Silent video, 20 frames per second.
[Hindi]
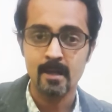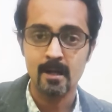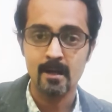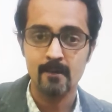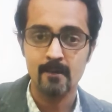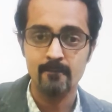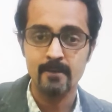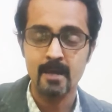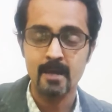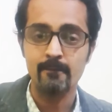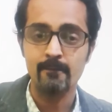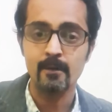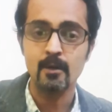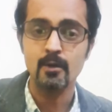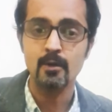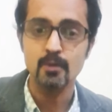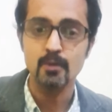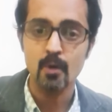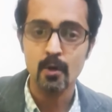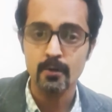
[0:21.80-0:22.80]
Uh, we have a
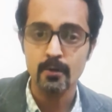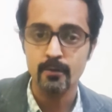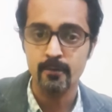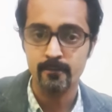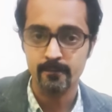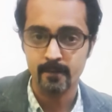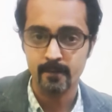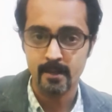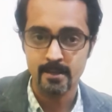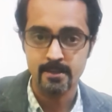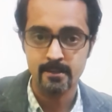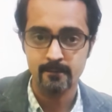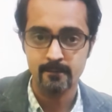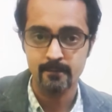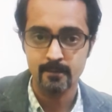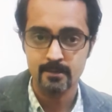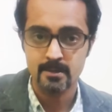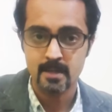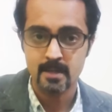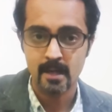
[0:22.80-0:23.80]
lot of
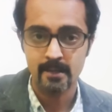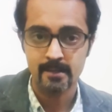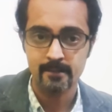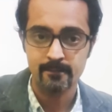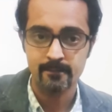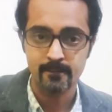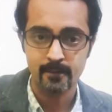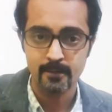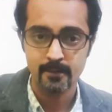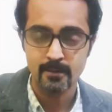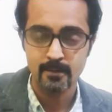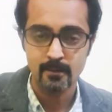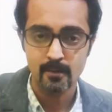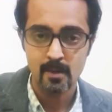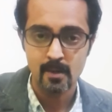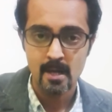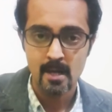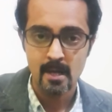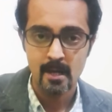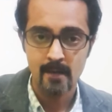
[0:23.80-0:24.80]
interviews lined up for
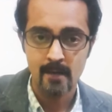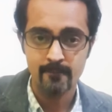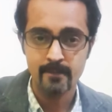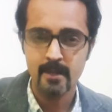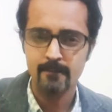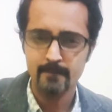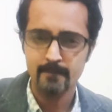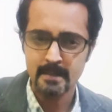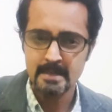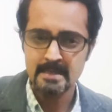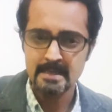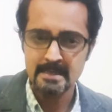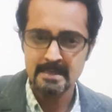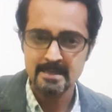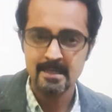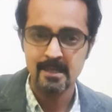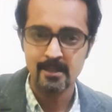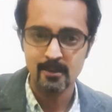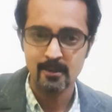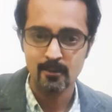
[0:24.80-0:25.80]
you. Uh, we have been
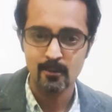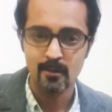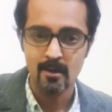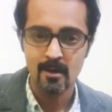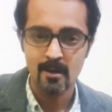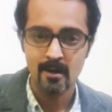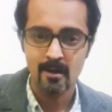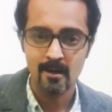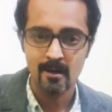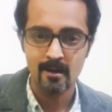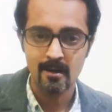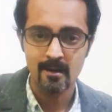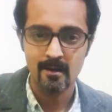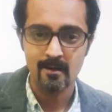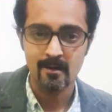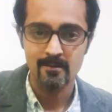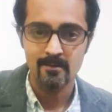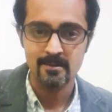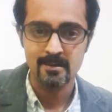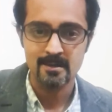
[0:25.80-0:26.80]
teasing you uh,
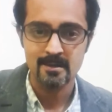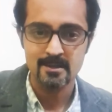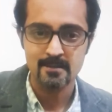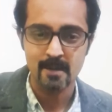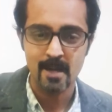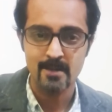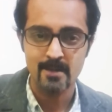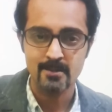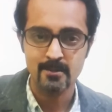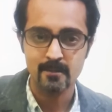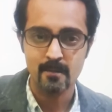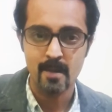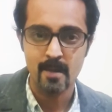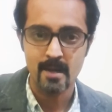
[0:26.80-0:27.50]
on the Inspire Zone